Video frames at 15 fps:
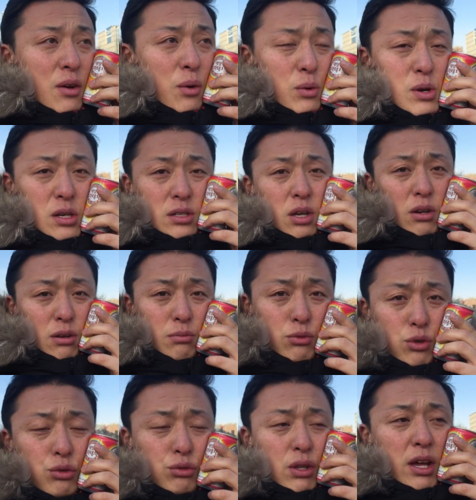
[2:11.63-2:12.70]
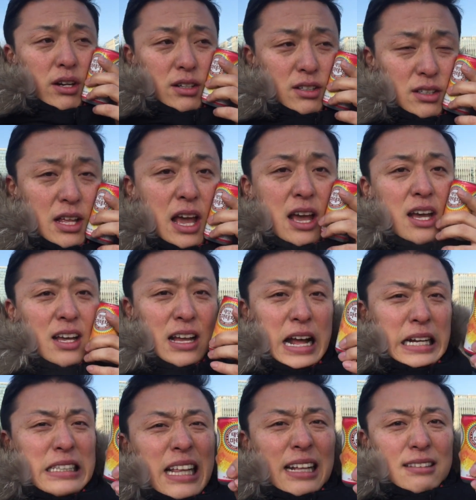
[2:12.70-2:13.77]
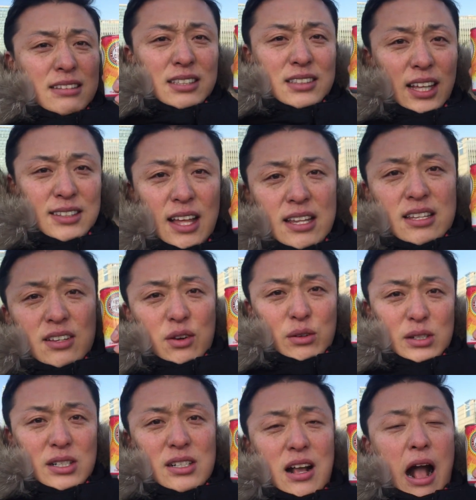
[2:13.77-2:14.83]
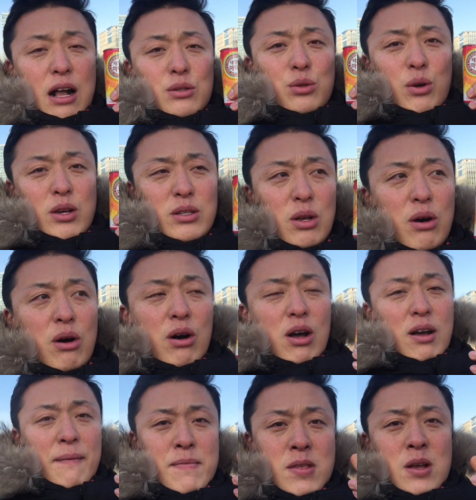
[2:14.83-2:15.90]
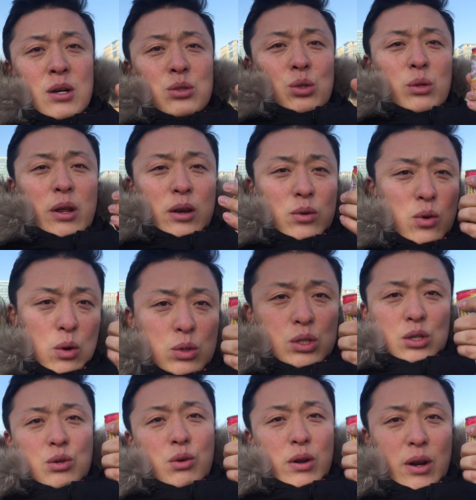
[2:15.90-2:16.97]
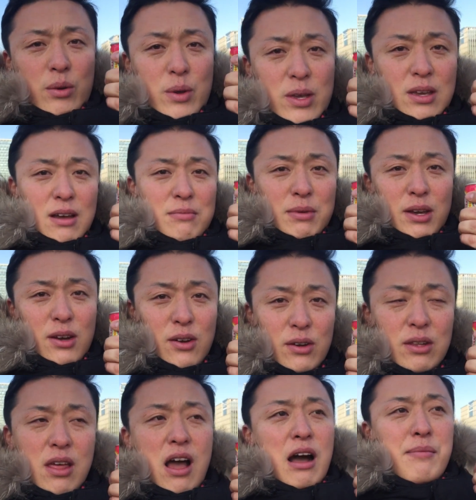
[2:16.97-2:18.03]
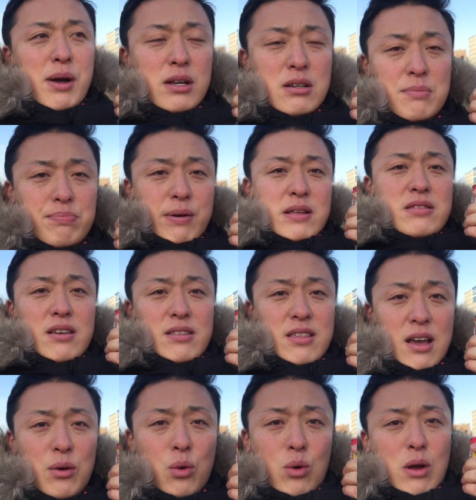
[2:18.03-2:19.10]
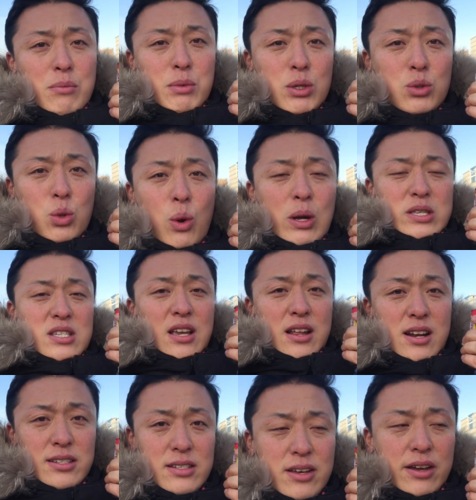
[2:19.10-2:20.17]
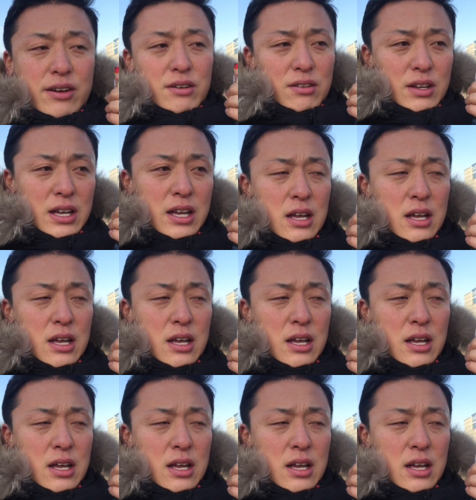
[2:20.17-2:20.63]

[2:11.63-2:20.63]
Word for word: 오늘처럼 추운 날은 따뜻하다는 것을 강조해서 손에 꼭 쥐고 가라고 얘기하면 아마 그 브랜드에 대한 호감이 좋아지지 않았을까요?